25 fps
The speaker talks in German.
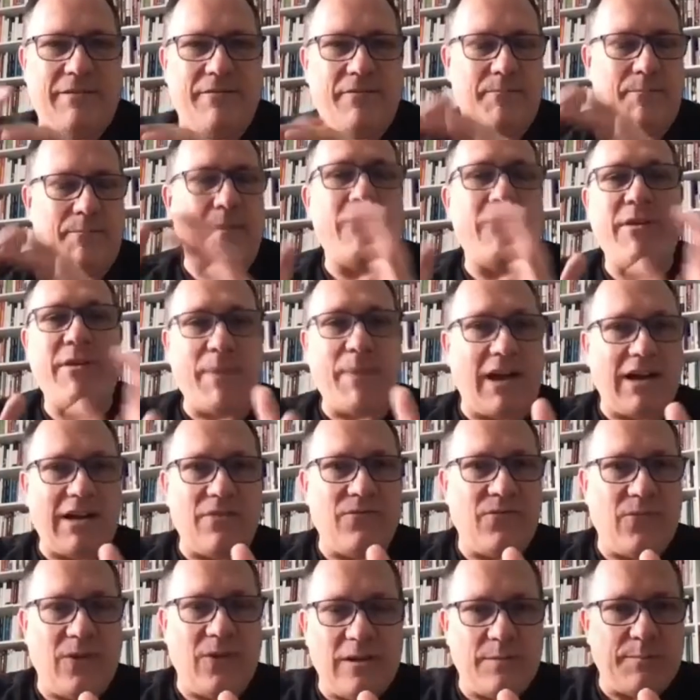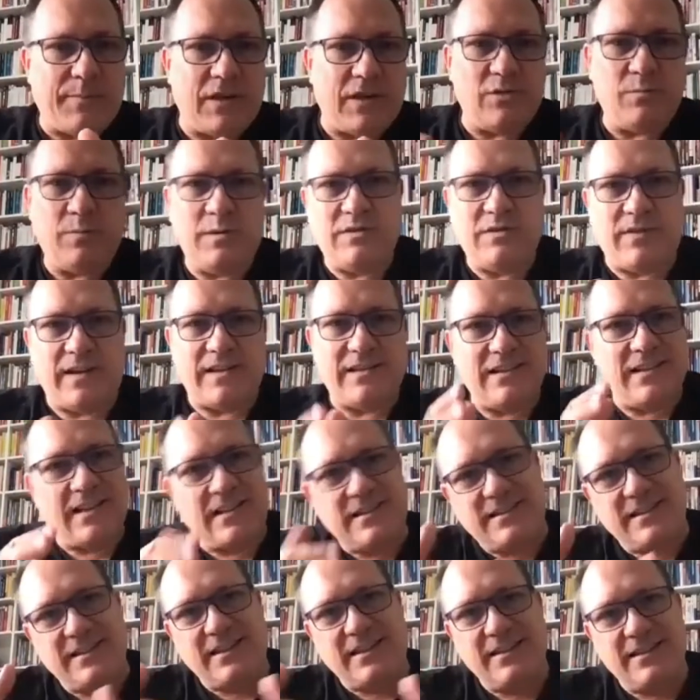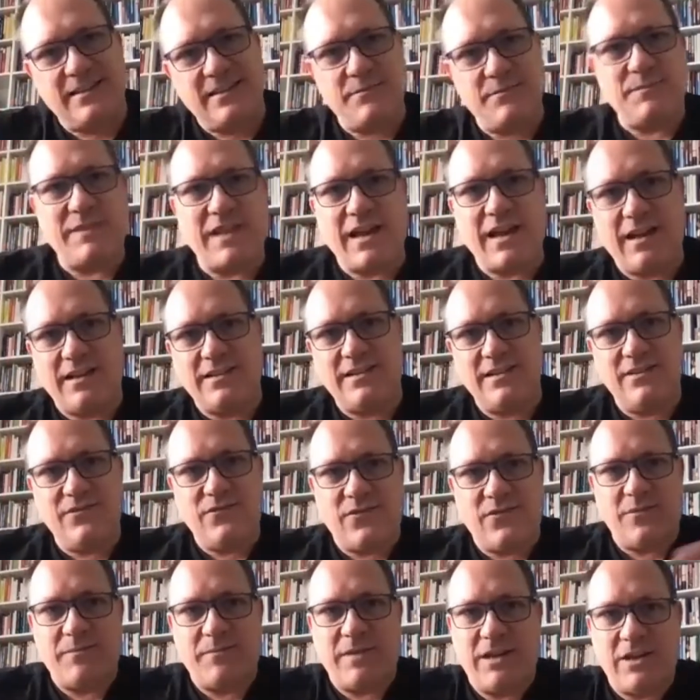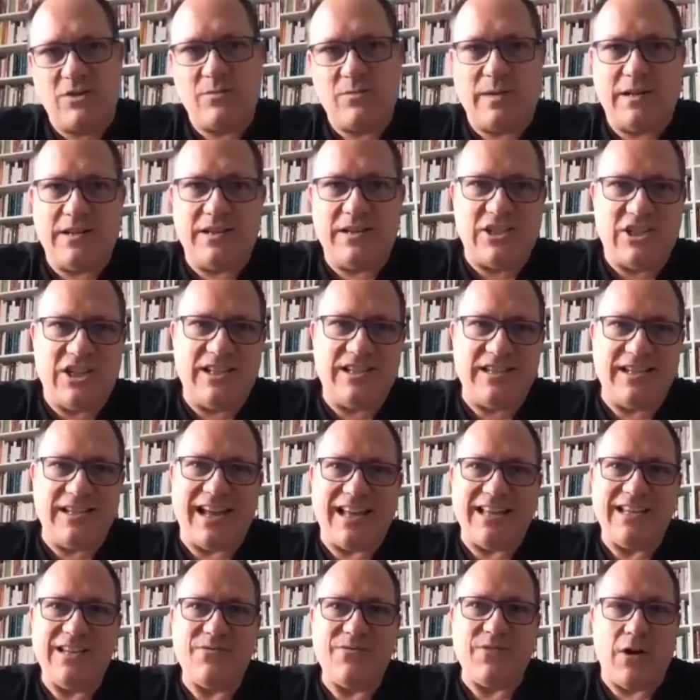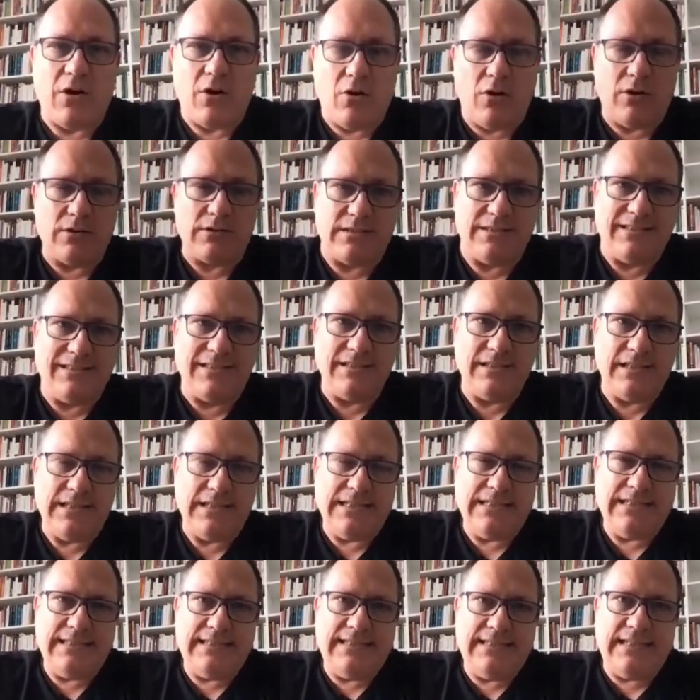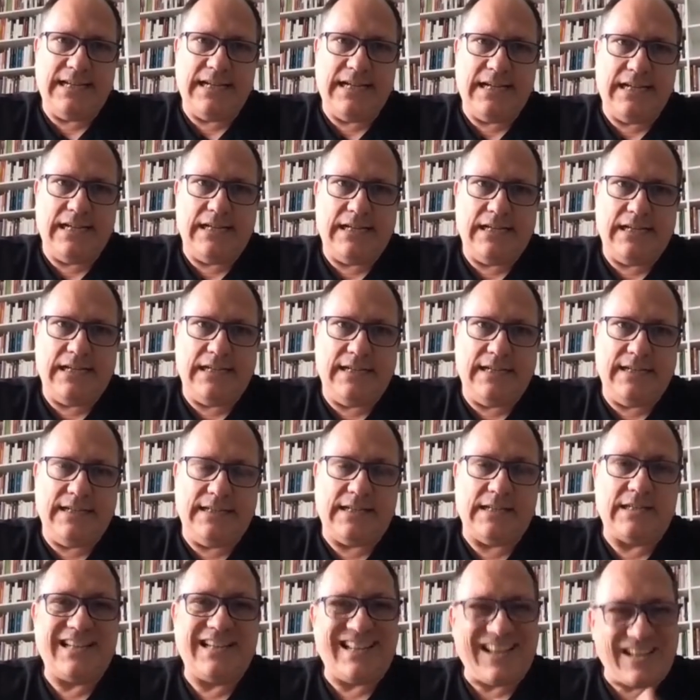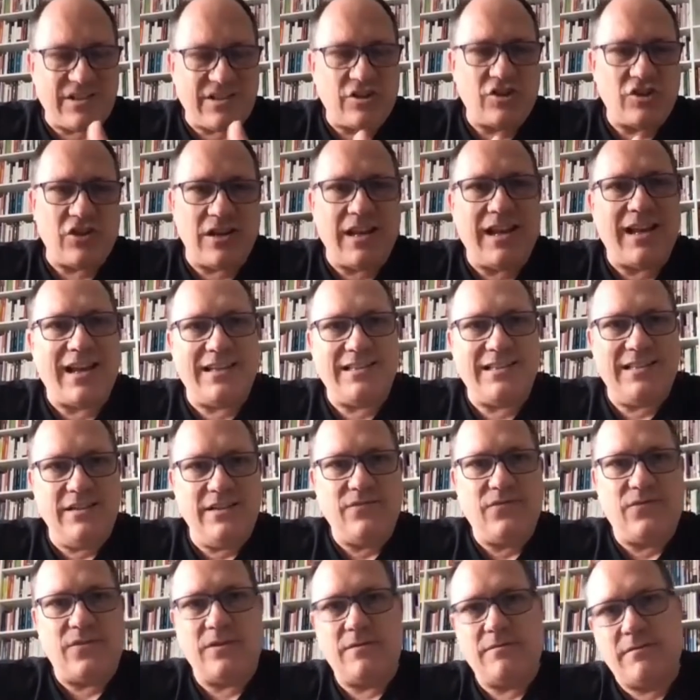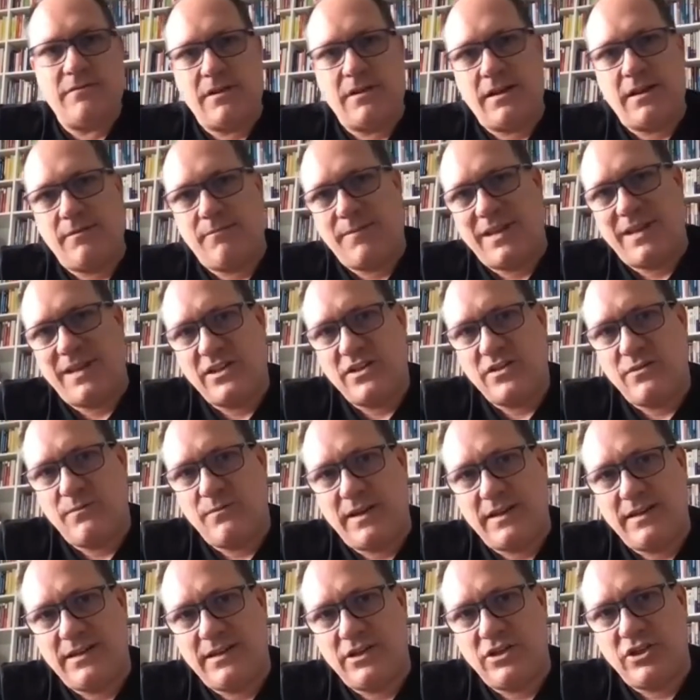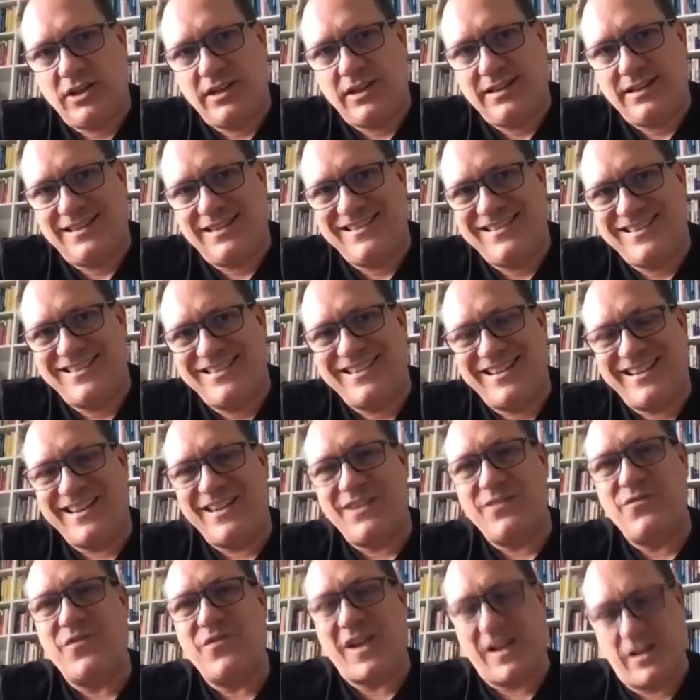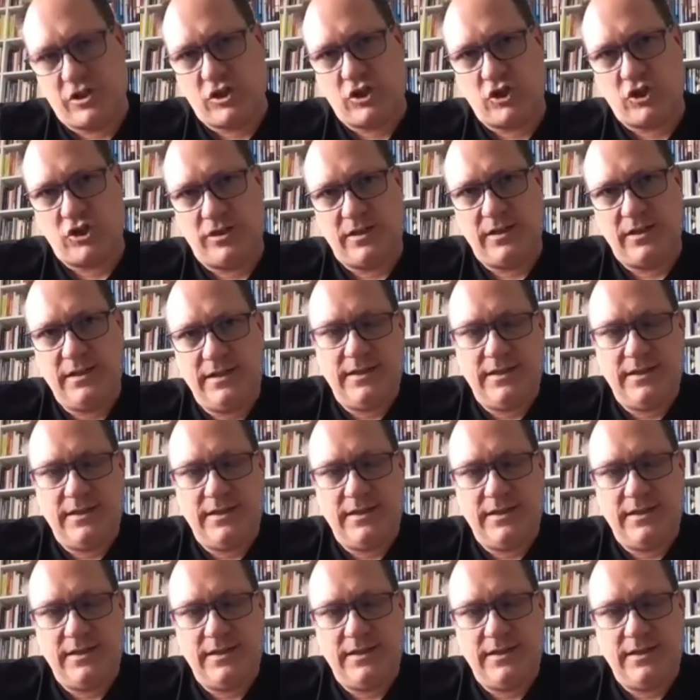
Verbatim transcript: Mary Parker Follett beispielsweise lässt sich in diesem Narrativ von Managementgeschichte gar nicht verorten. Äh, das klassische Narrativ von Managementgeschichte ist tatsächlich falsch.